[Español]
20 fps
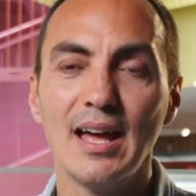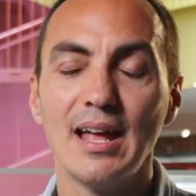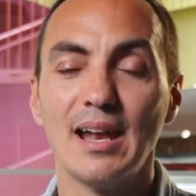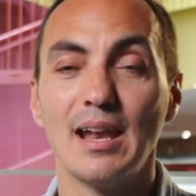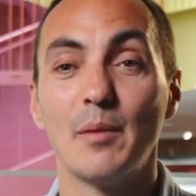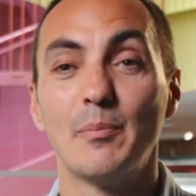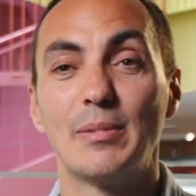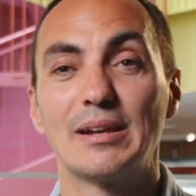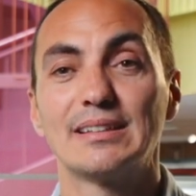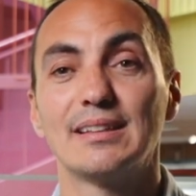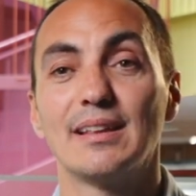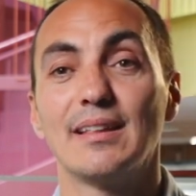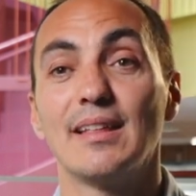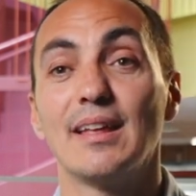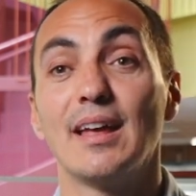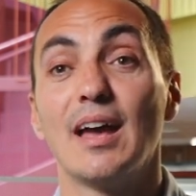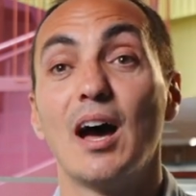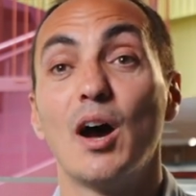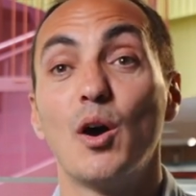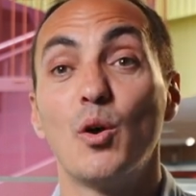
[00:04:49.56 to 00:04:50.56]
La parte
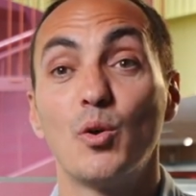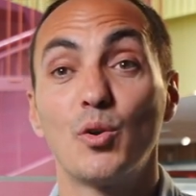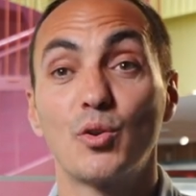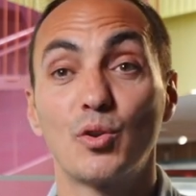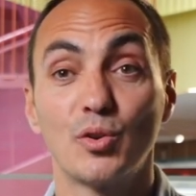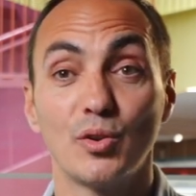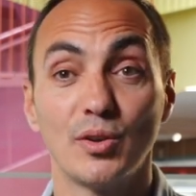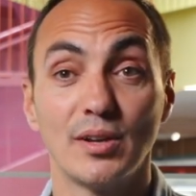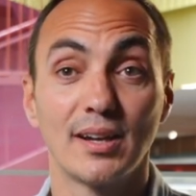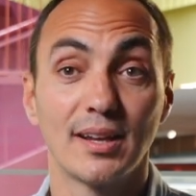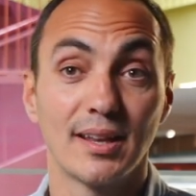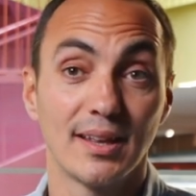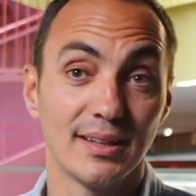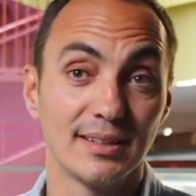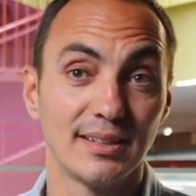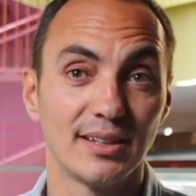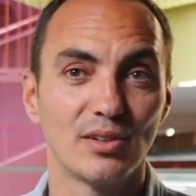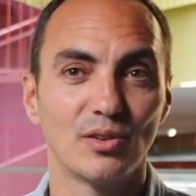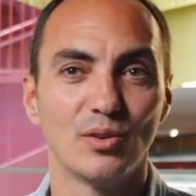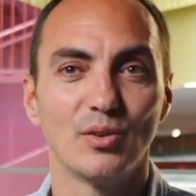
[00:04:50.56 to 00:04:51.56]
de ahorro
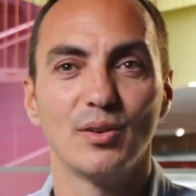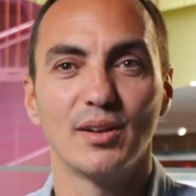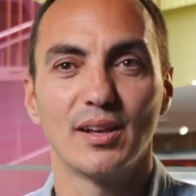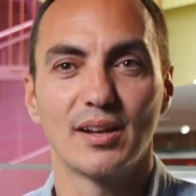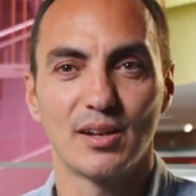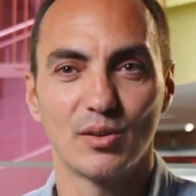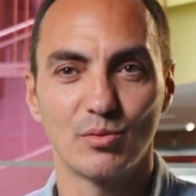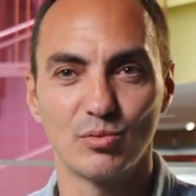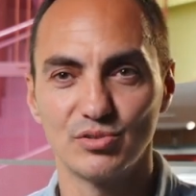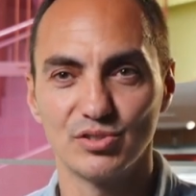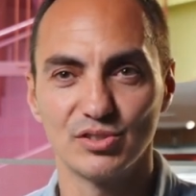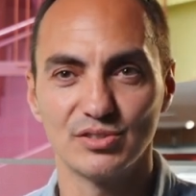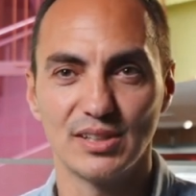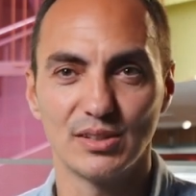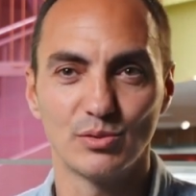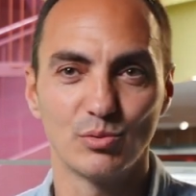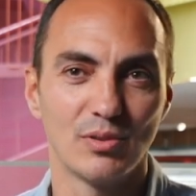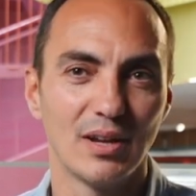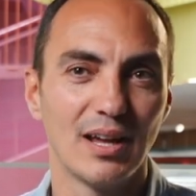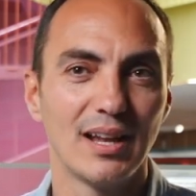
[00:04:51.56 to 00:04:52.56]
energético y recursos
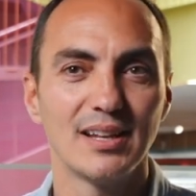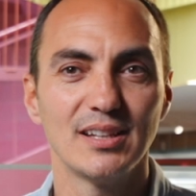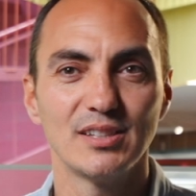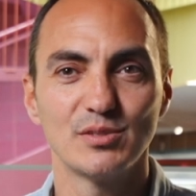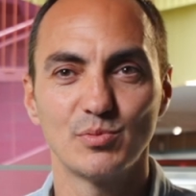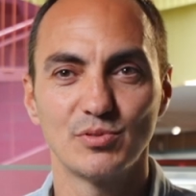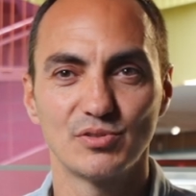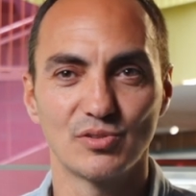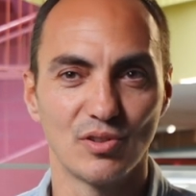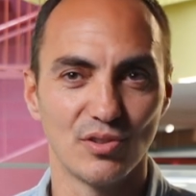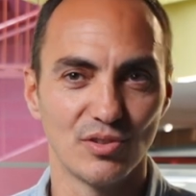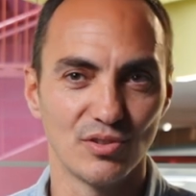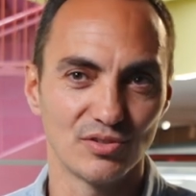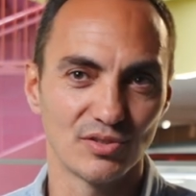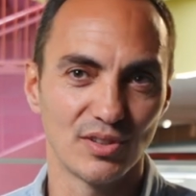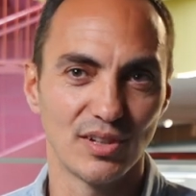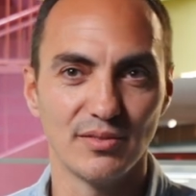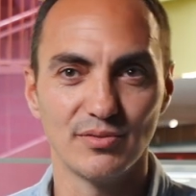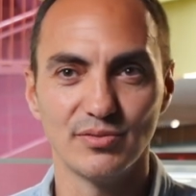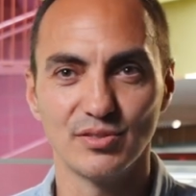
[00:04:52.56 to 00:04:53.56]
naturales, pues con
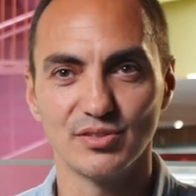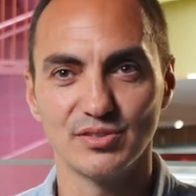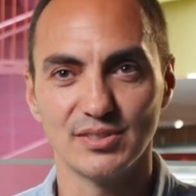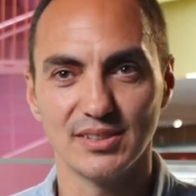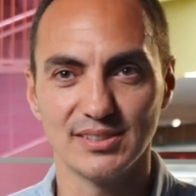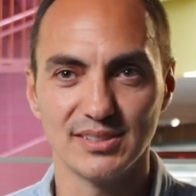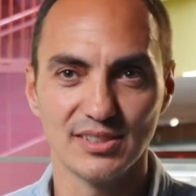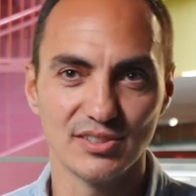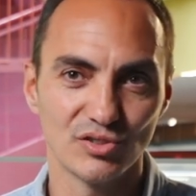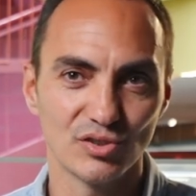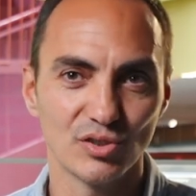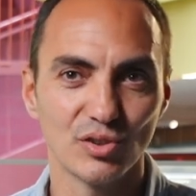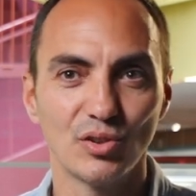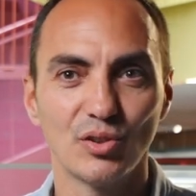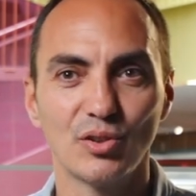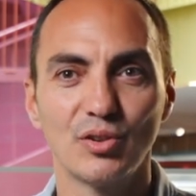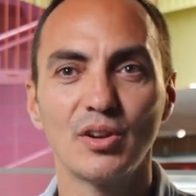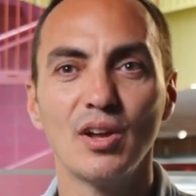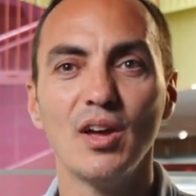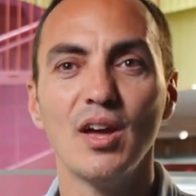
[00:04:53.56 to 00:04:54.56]
los grifos de
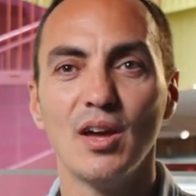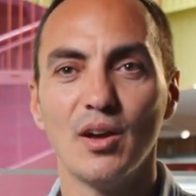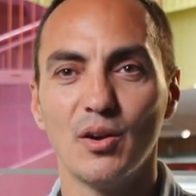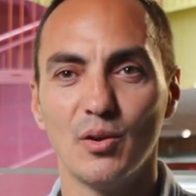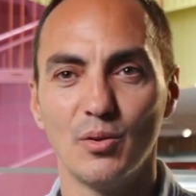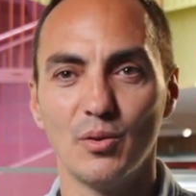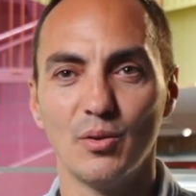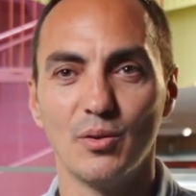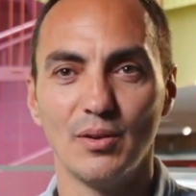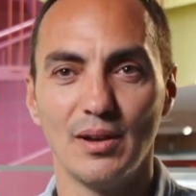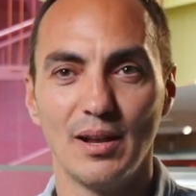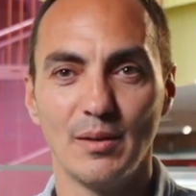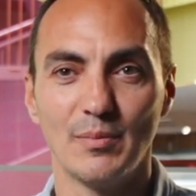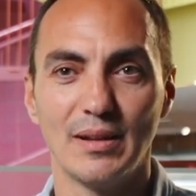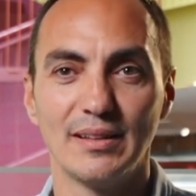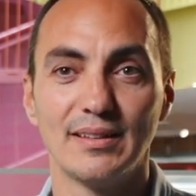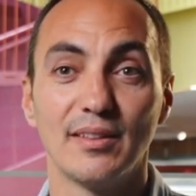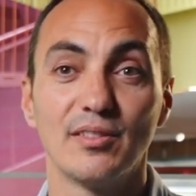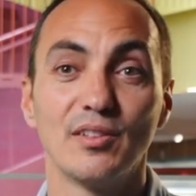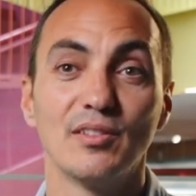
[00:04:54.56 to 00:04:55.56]
sensor o la
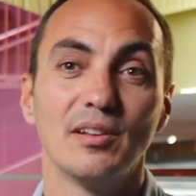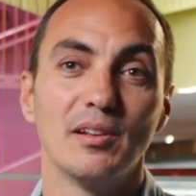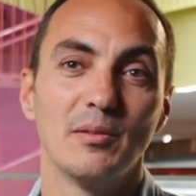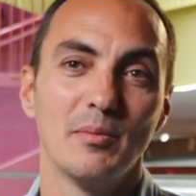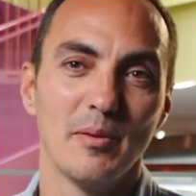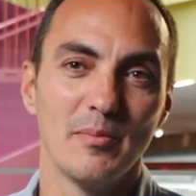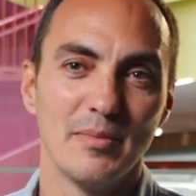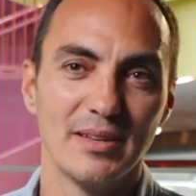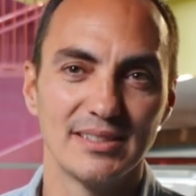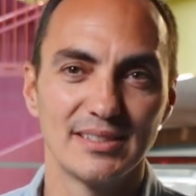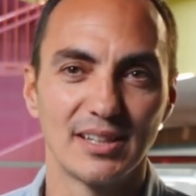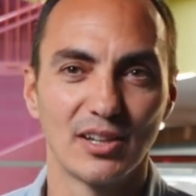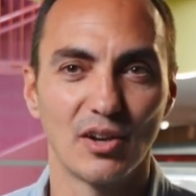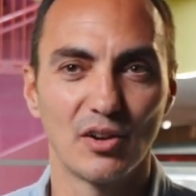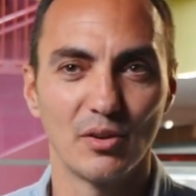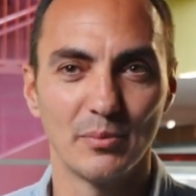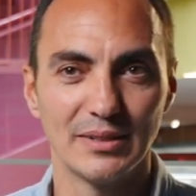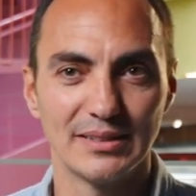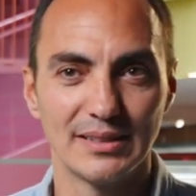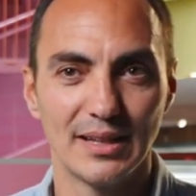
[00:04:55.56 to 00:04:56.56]
implantación del BMS que
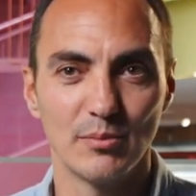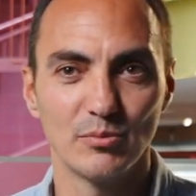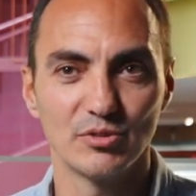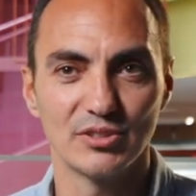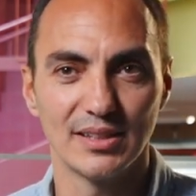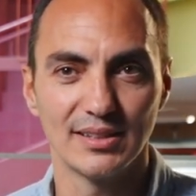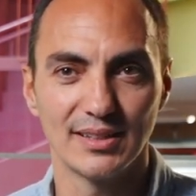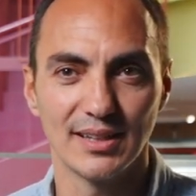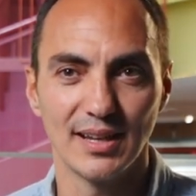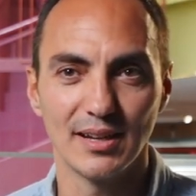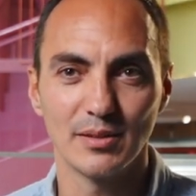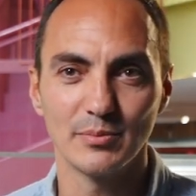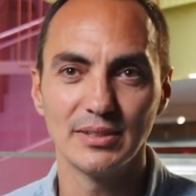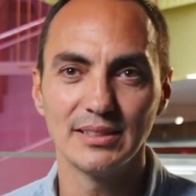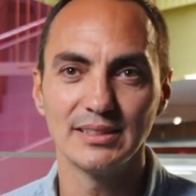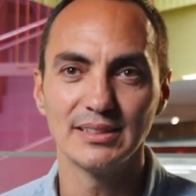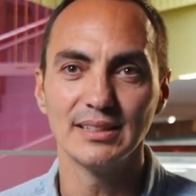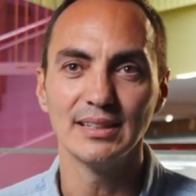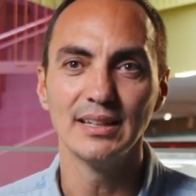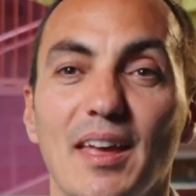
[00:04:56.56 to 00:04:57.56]
comentábamos
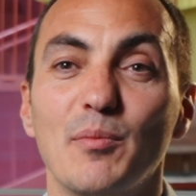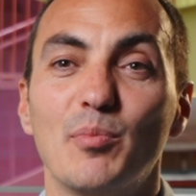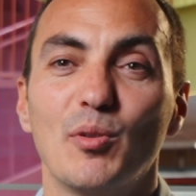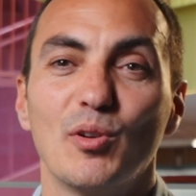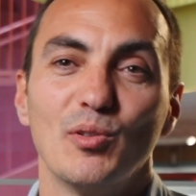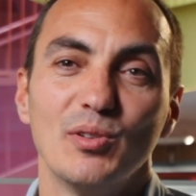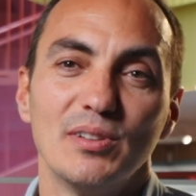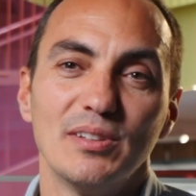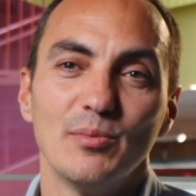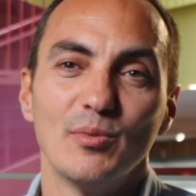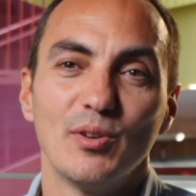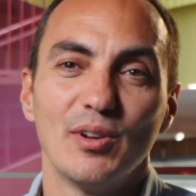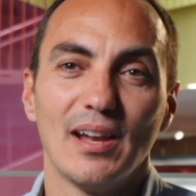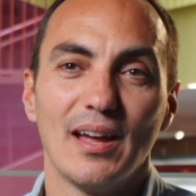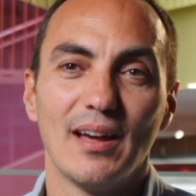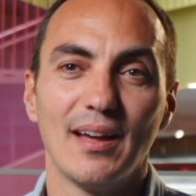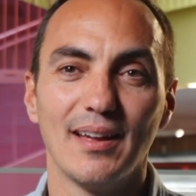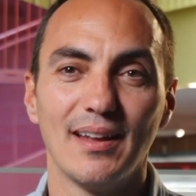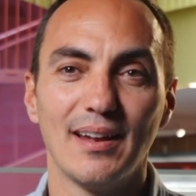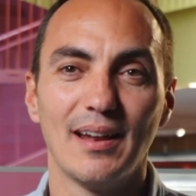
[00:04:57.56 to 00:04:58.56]
anteriormente. Y por último, el
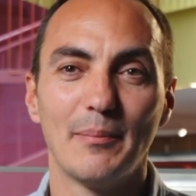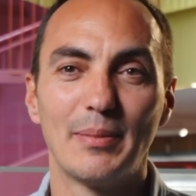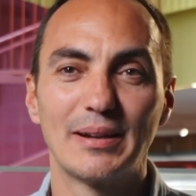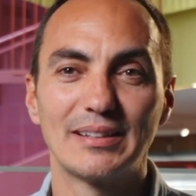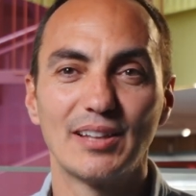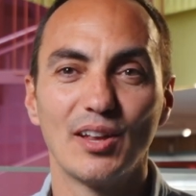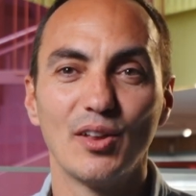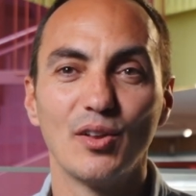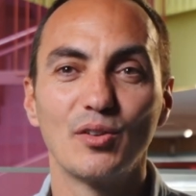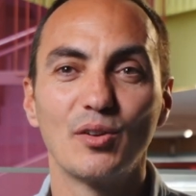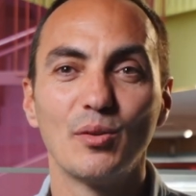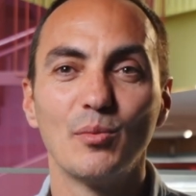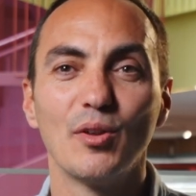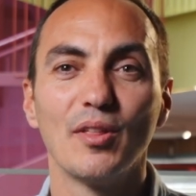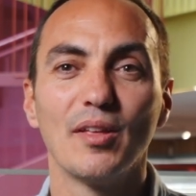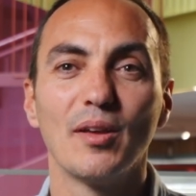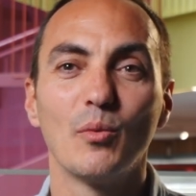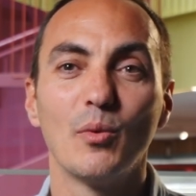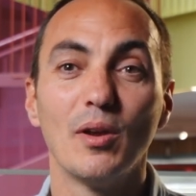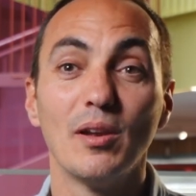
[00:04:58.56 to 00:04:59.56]
apartado como
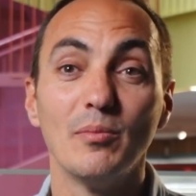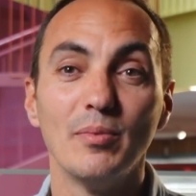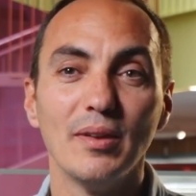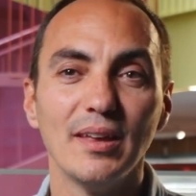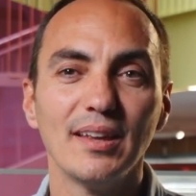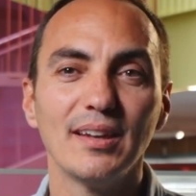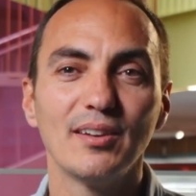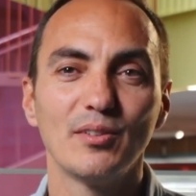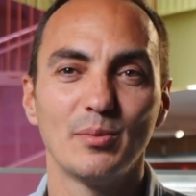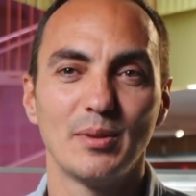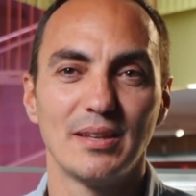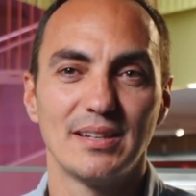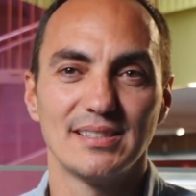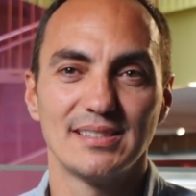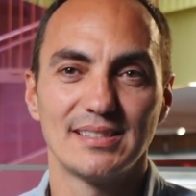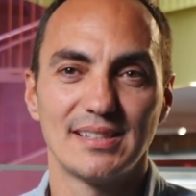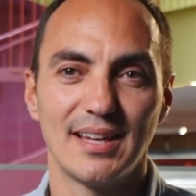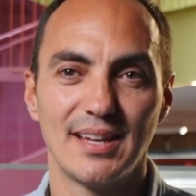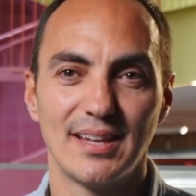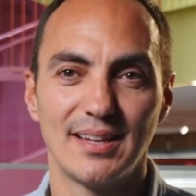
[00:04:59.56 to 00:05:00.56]
de well-being o
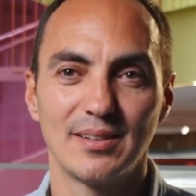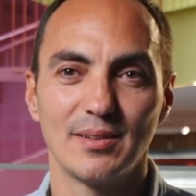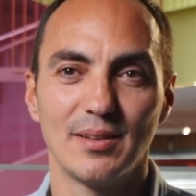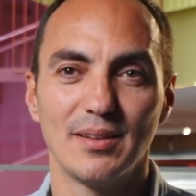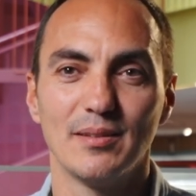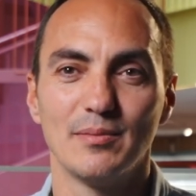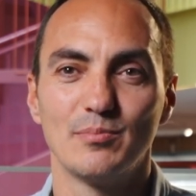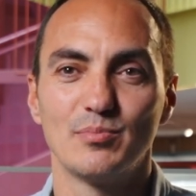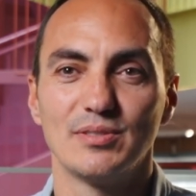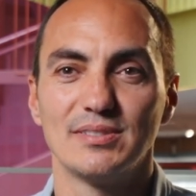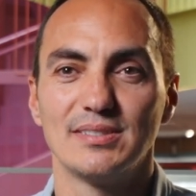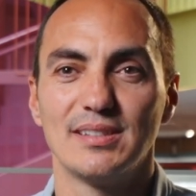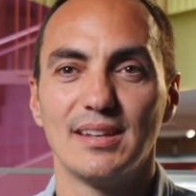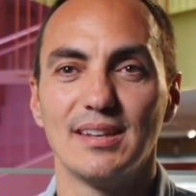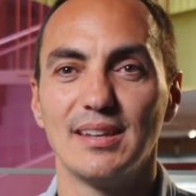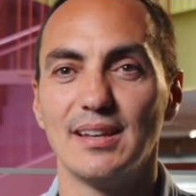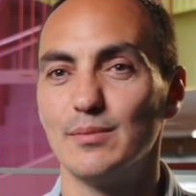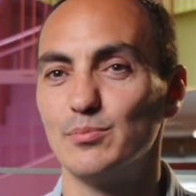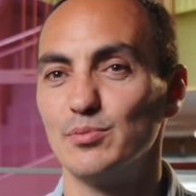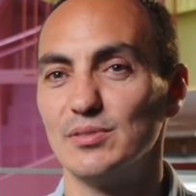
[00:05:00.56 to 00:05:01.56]
bienestar, eh, pues
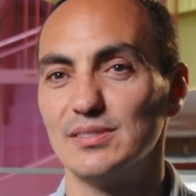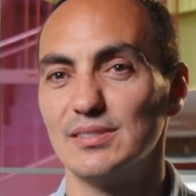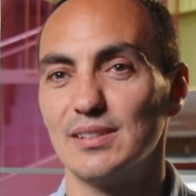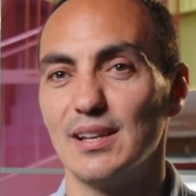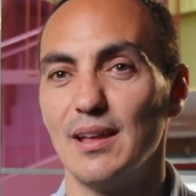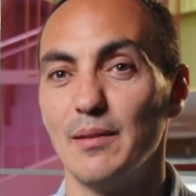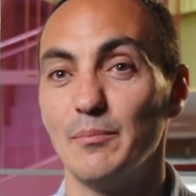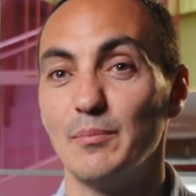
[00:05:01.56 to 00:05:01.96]
diría pues la